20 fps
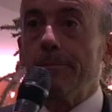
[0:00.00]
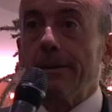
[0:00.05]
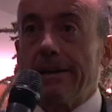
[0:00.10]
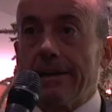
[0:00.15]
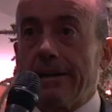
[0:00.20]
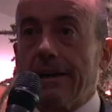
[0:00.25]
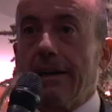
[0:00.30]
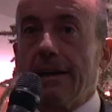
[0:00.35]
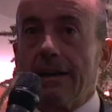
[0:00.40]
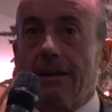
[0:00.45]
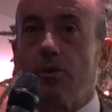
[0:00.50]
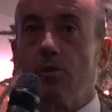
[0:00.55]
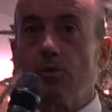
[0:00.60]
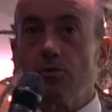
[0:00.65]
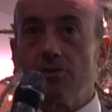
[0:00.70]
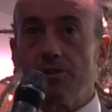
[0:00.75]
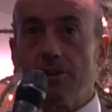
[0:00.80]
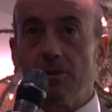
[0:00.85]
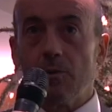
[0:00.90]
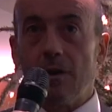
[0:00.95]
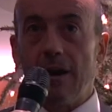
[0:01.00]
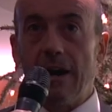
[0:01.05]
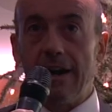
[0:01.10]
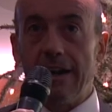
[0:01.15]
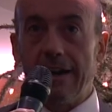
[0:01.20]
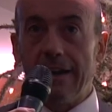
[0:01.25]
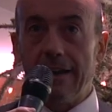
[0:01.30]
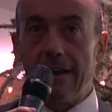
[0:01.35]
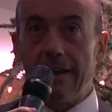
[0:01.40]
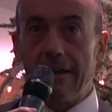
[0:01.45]
per eh,
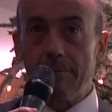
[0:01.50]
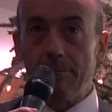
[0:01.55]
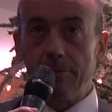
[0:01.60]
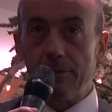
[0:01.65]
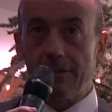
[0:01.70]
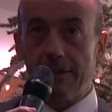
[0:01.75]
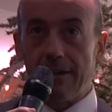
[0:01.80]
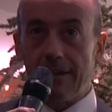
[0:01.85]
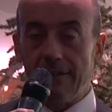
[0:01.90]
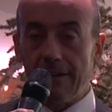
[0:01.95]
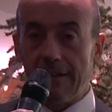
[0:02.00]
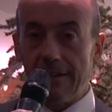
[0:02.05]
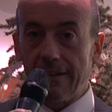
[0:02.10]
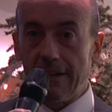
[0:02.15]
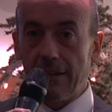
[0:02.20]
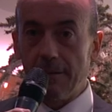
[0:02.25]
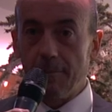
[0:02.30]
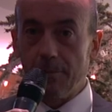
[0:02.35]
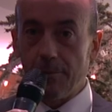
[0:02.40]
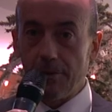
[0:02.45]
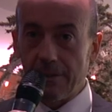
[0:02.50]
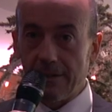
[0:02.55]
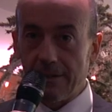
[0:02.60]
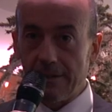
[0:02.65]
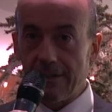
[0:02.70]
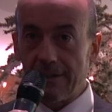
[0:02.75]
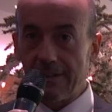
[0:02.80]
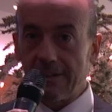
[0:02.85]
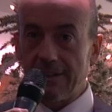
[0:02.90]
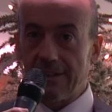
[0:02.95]
continuare a portare avanti le
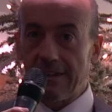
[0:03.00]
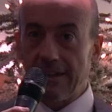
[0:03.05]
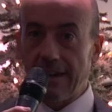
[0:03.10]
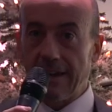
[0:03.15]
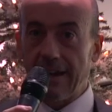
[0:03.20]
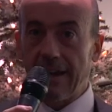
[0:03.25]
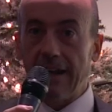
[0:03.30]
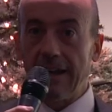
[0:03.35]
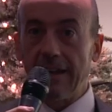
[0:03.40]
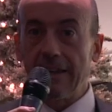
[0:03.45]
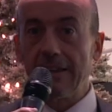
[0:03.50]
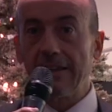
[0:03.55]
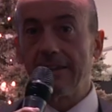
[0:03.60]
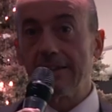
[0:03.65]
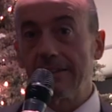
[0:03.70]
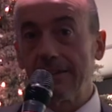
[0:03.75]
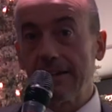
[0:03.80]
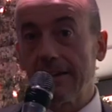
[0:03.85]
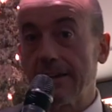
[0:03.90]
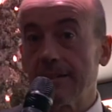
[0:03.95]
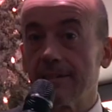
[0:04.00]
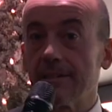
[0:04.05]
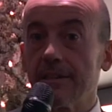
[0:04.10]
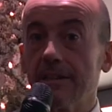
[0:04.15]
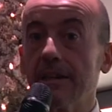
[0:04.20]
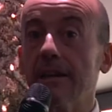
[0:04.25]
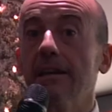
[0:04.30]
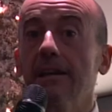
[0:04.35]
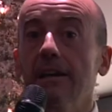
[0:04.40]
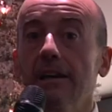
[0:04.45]
politiche sindacali
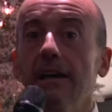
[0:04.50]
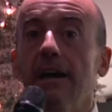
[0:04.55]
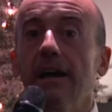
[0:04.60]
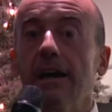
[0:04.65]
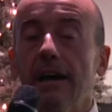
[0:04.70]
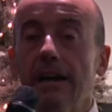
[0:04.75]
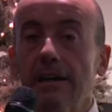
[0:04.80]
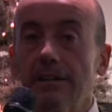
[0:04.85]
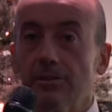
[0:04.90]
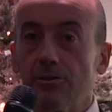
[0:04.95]
nell'interesse eh,